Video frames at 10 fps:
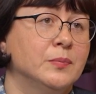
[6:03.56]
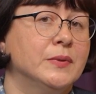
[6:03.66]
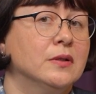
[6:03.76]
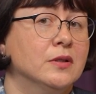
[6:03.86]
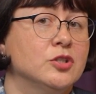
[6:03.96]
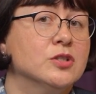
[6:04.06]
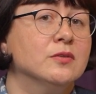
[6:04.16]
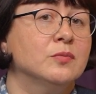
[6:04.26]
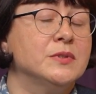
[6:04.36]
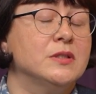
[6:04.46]
и
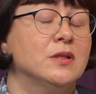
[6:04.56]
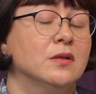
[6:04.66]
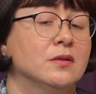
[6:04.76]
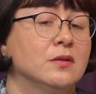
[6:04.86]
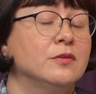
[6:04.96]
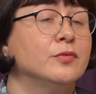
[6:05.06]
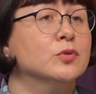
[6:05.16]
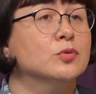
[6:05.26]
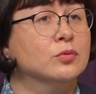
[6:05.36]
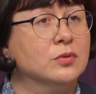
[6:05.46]
патологического материала на
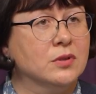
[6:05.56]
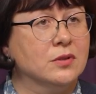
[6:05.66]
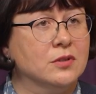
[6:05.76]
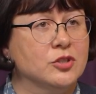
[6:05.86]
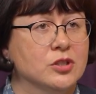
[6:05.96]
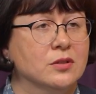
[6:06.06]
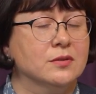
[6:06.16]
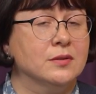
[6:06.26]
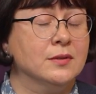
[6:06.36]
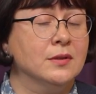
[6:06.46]
инфекционное
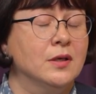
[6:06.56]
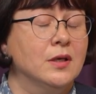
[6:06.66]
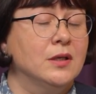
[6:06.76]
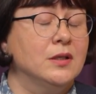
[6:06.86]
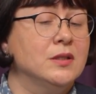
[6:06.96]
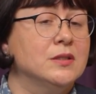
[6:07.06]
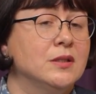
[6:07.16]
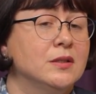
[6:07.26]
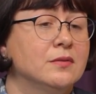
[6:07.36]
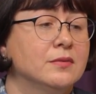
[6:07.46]
начало, да, и
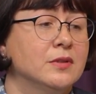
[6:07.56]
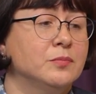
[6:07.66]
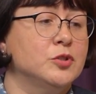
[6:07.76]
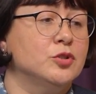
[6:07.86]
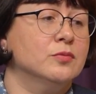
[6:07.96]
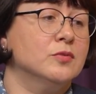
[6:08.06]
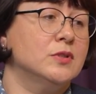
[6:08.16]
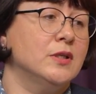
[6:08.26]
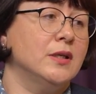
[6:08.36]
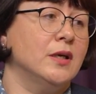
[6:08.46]
исследование пищевого
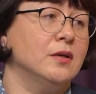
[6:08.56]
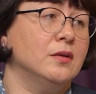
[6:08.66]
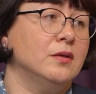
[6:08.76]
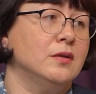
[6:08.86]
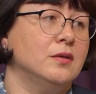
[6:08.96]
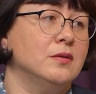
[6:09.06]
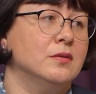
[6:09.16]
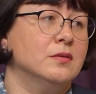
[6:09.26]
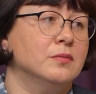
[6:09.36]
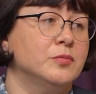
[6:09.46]
сырья
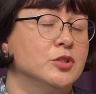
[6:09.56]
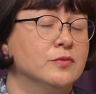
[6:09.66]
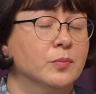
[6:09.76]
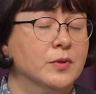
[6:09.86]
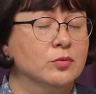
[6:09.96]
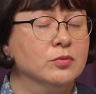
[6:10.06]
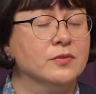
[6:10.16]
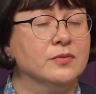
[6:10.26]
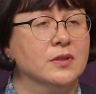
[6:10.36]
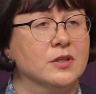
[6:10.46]
и пищевых
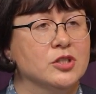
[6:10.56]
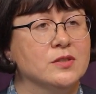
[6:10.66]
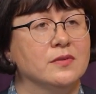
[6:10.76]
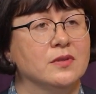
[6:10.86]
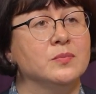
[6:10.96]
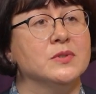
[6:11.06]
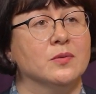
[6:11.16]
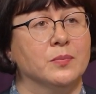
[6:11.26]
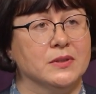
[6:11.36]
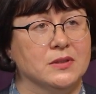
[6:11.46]
продуктов на качество и
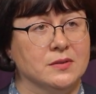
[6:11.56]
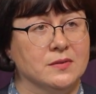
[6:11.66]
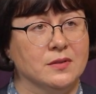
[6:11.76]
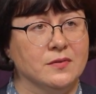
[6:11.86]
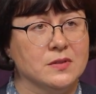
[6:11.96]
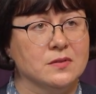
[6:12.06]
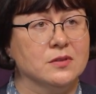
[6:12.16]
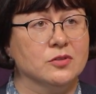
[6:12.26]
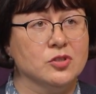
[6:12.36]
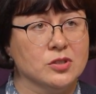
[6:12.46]
безопасность в соответствии с
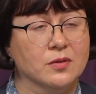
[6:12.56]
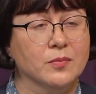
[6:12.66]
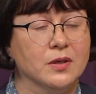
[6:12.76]
техническим